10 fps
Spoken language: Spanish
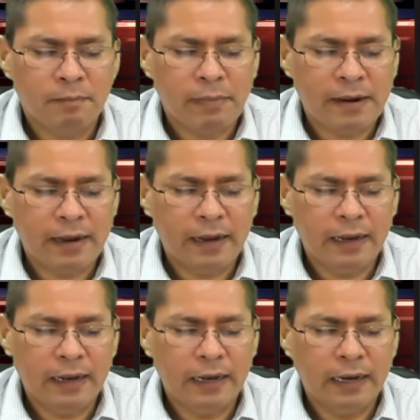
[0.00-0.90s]

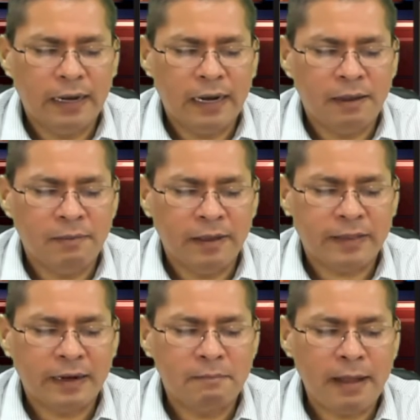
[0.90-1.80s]
para la
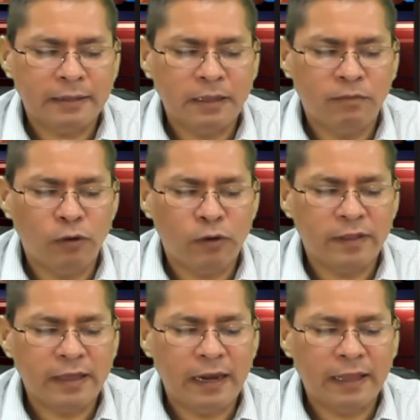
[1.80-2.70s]
maestra Mati
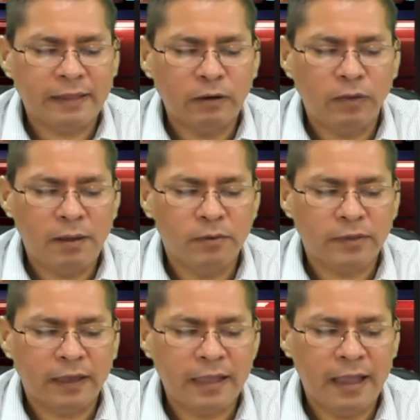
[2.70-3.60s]
Flores, ya la
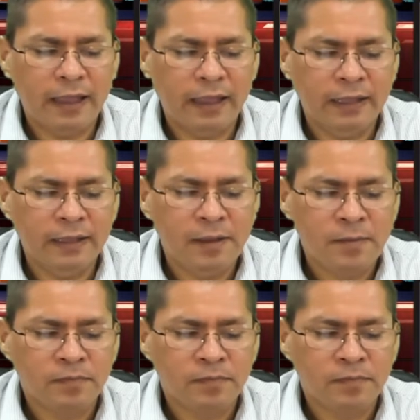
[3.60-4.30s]
saludamos allá en